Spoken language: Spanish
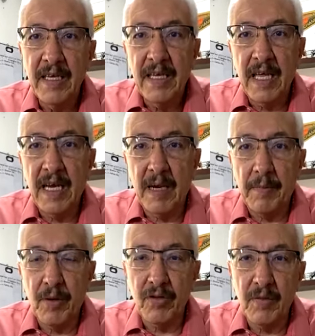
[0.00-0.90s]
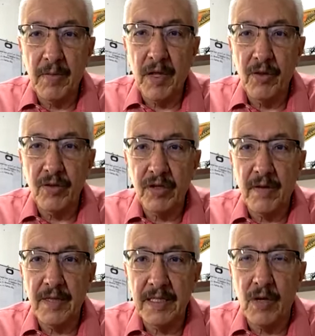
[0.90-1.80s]
en las próximas 12 a
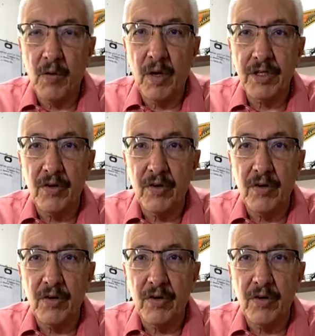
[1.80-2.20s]
24